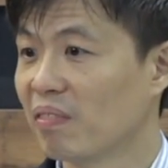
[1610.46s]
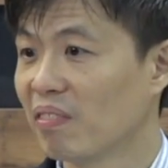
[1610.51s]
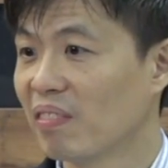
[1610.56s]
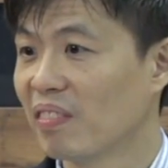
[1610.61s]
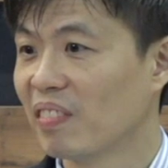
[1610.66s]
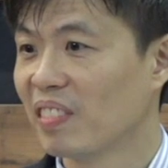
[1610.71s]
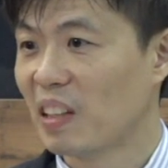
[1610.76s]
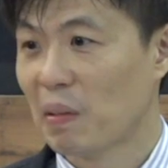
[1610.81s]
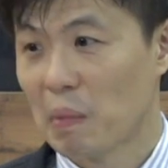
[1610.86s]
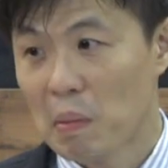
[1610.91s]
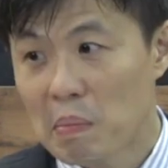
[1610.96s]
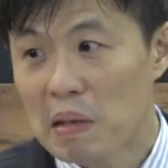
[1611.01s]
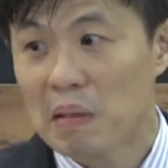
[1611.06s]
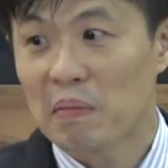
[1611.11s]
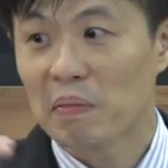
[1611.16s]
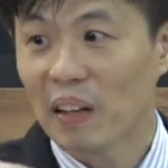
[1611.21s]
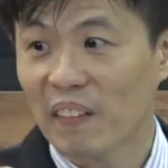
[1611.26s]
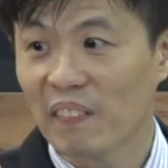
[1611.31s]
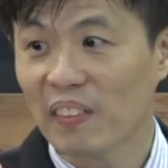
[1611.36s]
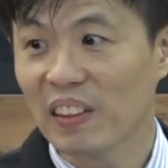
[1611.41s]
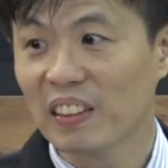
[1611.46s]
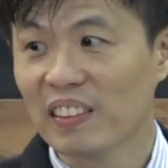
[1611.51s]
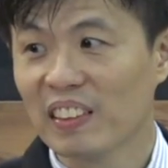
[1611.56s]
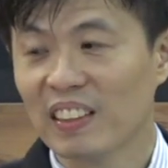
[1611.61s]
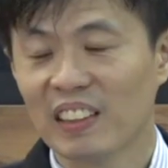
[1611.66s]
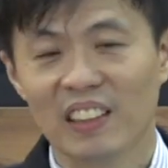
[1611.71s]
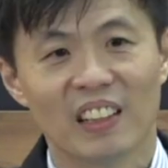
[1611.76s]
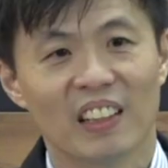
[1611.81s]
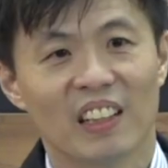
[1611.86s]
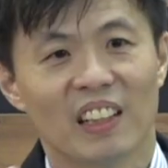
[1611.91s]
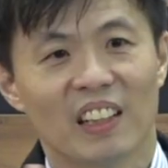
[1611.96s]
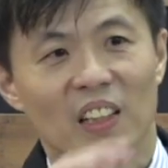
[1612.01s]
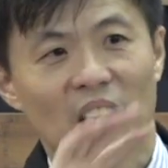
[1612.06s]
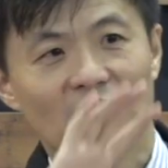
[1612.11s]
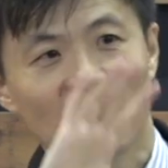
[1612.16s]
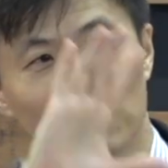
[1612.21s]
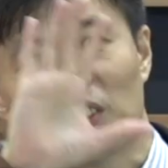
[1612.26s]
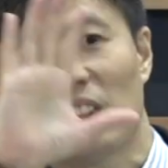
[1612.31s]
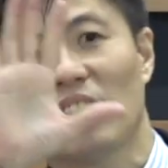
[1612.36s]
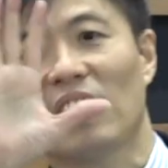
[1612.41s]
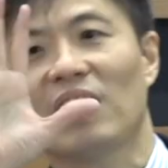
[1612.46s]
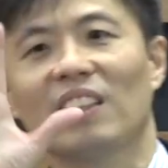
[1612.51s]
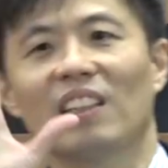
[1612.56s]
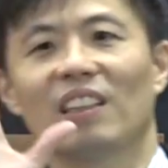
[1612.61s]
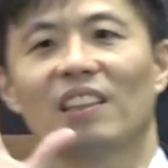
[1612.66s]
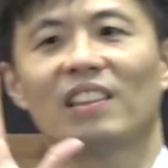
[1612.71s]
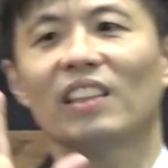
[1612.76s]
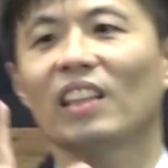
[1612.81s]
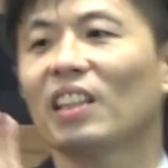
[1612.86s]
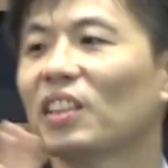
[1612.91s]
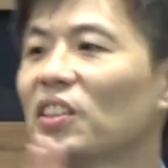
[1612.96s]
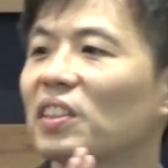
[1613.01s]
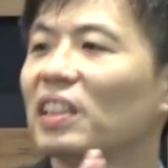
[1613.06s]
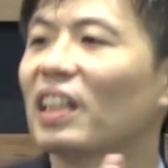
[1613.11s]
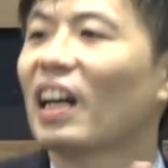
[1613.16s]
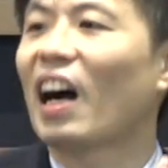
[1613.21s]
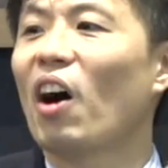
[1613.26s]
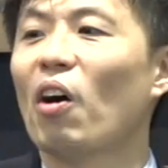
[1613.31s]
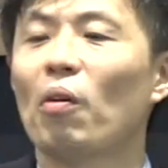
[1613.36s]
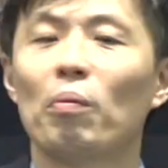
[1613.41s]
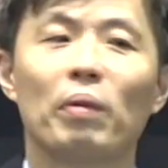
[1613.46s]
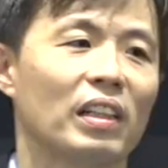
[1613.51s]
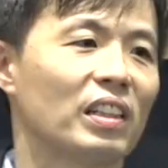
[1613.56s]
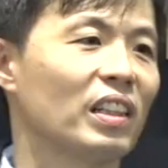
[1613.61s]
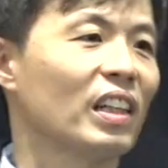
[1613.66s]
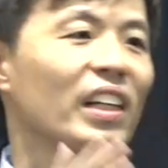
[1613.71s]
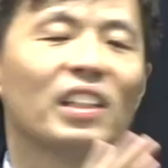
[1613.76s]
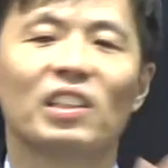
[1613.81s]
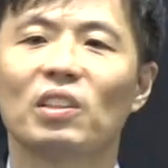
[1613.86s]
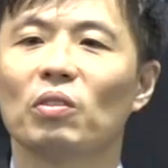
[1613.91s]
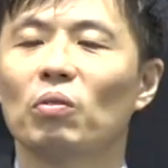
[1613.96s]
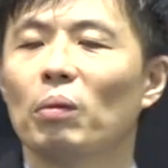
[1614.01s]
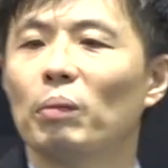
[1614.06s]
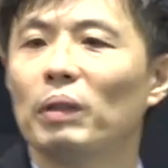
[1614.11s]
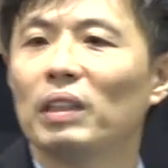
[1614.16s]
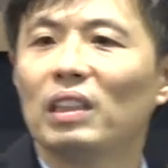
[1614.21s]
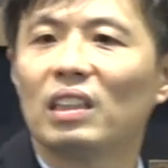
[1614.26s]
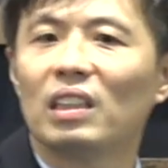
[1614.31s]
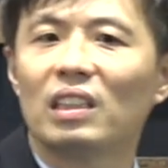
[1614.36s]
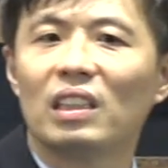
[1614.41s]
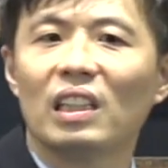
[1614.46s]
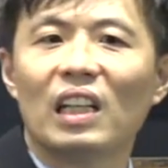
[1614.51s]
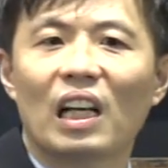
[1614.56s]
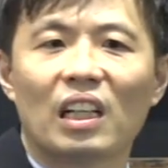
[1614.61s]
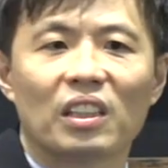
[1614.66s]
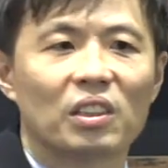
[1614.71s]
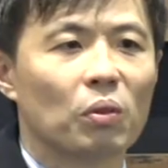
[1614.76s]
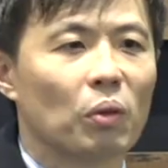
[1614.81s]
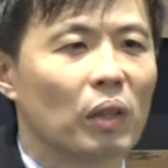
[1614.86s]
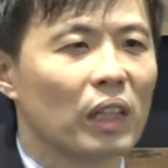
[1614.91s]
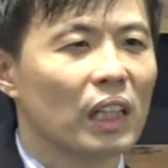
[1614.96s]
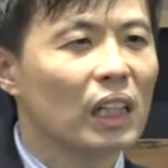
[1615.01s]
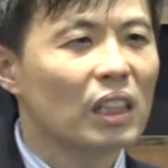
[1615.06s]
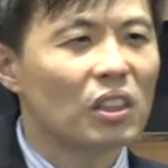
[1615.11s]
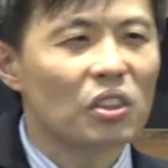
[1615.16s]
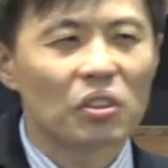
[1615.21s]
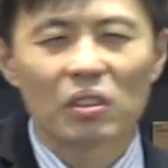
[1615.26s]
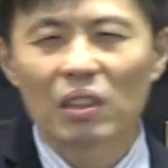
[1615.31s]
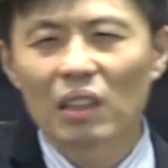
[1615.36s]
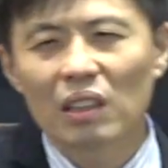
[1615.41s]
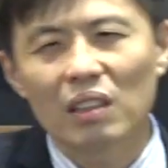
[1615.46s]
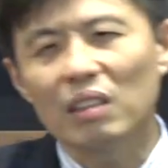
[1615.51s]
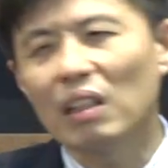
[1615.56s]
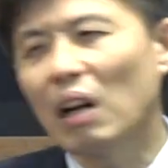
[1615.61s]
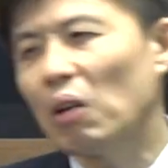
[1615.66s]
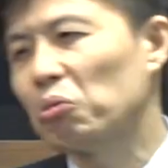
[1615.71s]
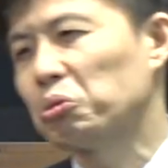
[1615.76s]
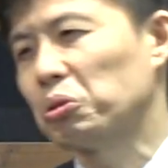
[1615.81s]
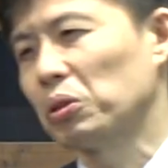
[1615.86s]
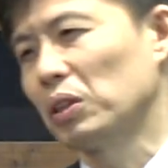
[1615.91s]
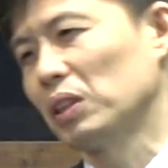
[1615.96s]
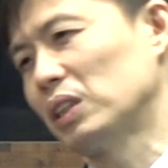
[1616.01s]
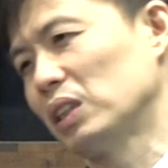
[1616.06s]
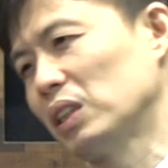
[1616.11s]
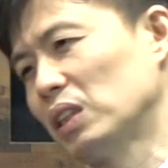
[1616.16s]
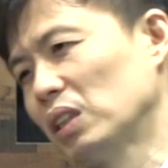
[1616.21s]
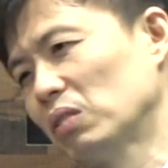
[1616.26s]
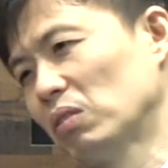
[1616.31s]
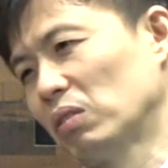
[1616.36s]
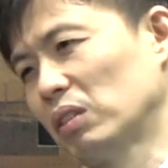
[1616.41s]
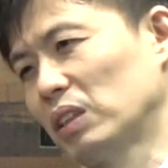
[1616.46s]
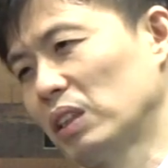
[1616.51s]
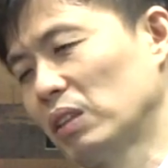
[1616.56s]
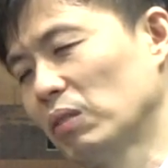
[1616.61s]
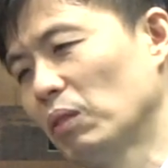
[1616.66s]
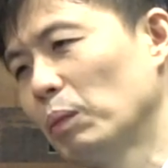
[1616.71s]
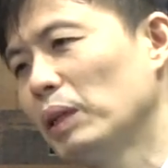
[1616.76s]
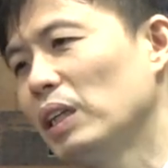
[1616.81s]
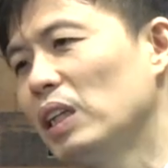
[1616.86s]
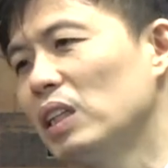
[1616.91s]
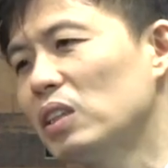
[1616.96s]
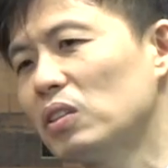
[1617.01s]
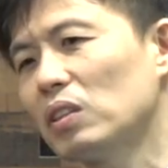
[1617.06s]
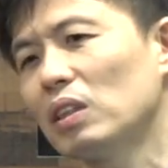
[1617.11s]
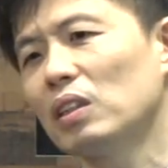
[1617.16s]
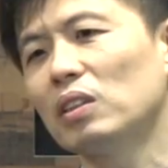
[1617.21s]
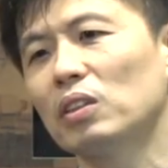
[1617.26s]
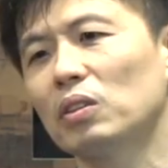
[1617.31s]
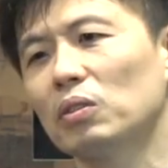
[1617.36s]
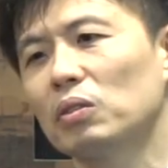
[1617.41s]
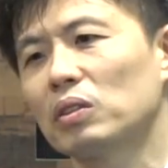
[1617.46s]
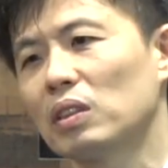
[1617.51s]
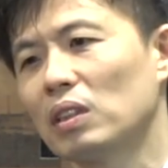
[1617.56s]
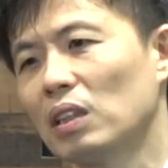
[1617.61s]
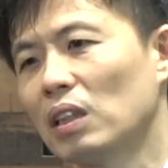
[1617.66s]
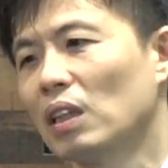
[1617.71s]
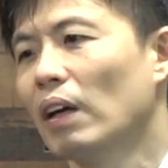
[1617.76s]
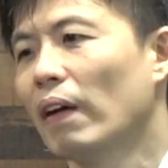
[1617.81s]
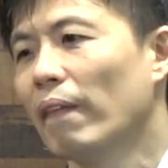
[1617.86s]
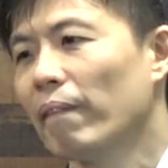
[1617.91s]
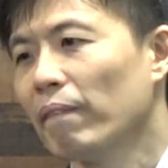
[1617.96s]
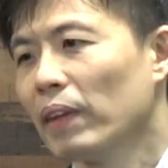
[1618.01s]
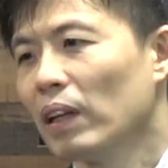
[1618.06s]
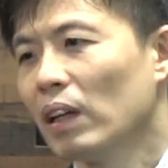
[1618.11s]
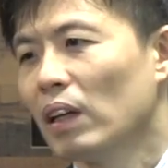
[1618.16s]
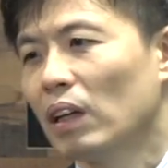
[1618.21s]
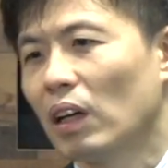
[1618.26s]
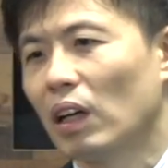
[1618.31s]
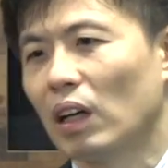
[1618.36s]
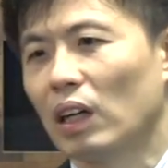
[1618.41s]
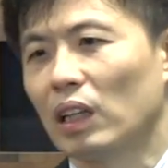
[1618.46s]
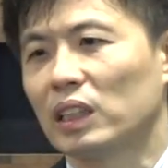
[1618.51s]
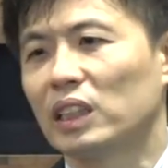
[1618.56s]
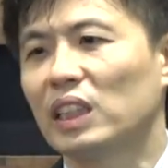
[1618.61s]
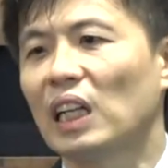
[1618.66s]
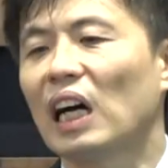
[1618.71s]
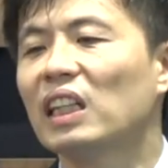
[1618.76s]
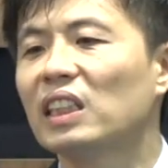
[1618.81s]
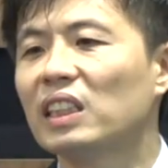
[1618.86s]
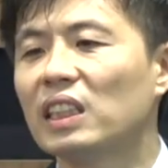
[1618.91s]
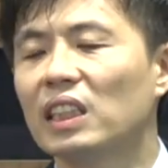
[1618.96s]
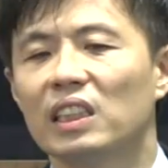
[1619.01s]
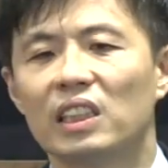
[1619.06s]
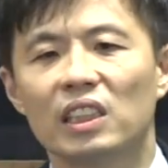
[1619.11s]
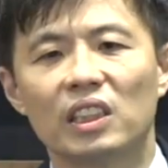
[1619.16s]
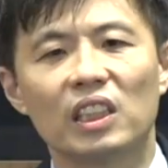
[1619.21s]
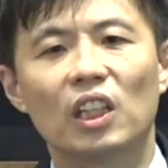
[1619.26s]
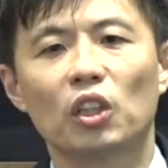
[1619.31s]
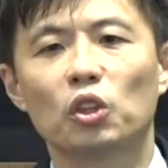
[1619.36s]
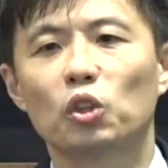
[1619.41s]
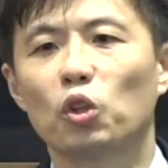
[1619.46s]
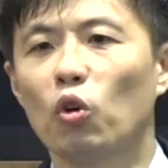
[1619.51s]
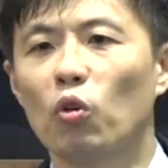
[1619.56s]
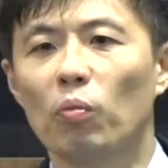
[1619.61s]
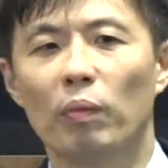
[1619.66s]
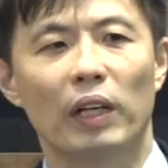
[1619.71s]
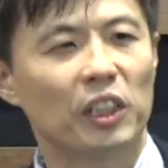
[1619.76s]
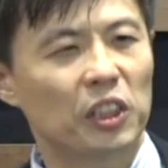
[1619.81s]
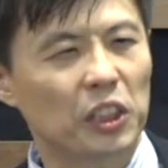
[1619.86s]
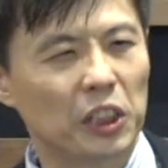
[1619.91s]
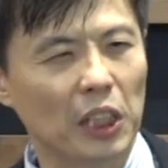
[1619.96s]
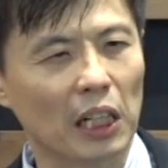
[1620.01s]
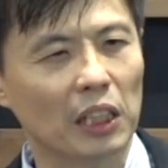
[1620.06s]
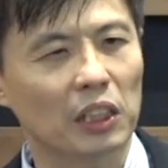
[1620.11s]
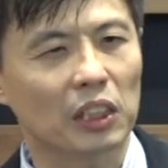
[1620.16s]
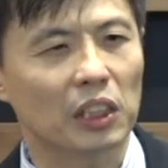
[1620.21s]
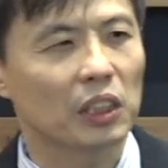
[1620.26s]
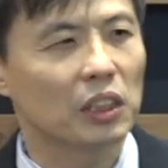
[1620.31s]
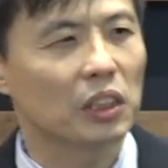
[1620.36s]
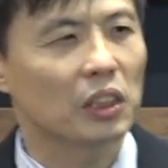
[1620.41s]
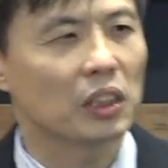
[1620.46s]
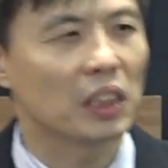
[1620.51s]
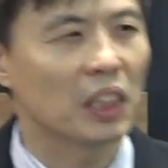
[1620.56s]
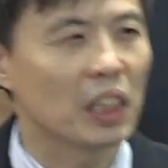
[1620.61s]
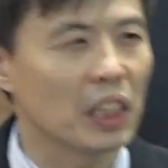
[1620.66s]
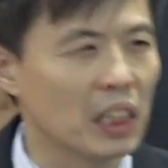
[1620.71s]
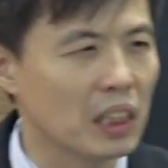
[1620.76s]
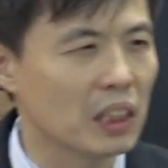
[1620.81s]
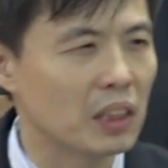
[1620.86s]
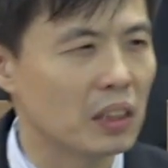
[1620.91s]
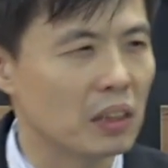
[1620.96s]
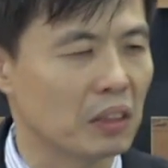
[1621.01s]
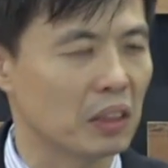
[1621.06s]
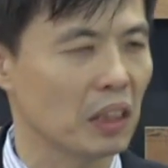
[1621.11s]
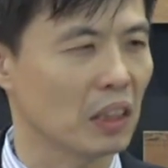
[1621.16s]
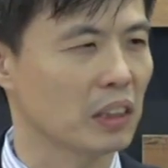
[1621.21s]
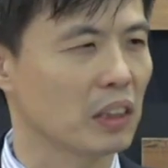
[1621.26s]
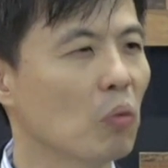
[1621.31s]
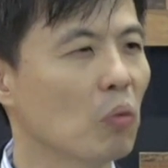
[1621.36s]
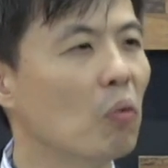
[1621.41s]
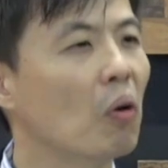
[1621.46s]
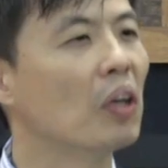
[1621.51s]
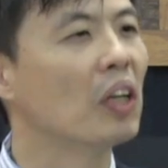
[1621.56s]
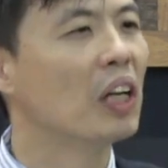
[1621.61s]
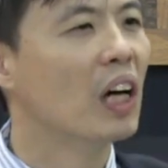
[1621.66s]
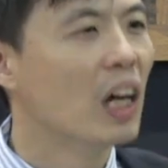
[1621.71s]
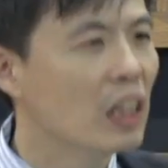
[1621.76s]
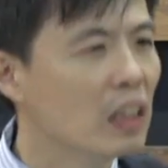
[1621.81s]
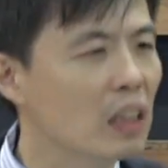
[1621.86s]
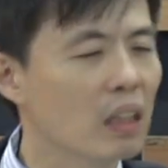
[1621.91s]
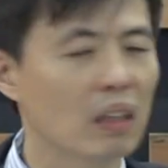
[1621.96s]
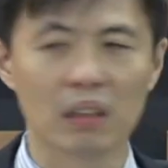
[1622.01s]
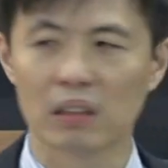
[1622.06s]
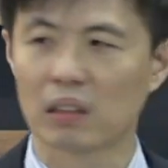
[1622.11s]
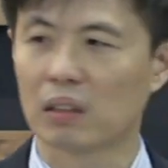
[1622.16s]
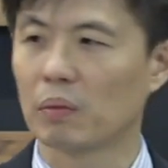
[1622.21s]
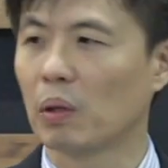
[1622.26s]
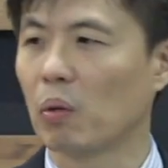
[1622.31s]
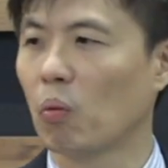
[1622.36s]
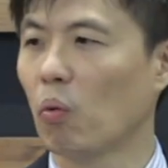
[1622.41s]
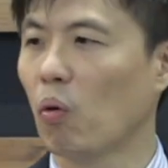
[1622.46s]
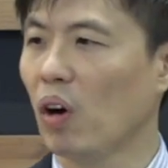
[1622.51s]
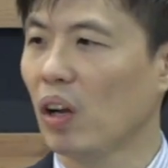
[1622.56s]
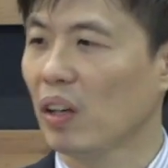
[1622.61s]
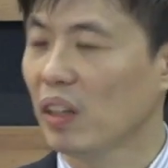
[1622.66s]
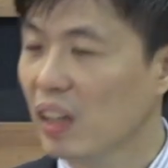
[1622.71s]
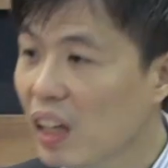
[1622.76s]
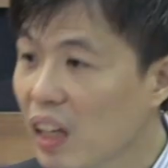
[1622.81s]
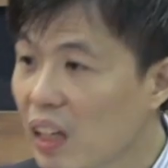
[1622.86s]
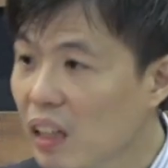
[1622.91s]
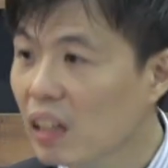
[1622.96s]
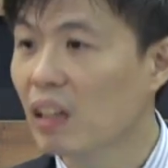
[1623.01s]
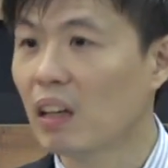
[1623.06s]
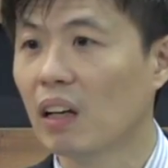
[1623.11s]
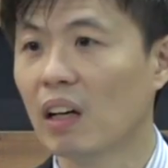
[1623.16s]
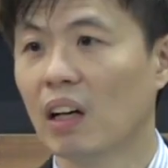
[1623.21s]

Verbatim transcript: 你们明白吗？呃，这个这个是一个奥秘，这个也是我们信仰生活一生要学习的东西。我们一生就是，呃，相信自己的聪明，相信自己的意志，相信能，对不对？我能。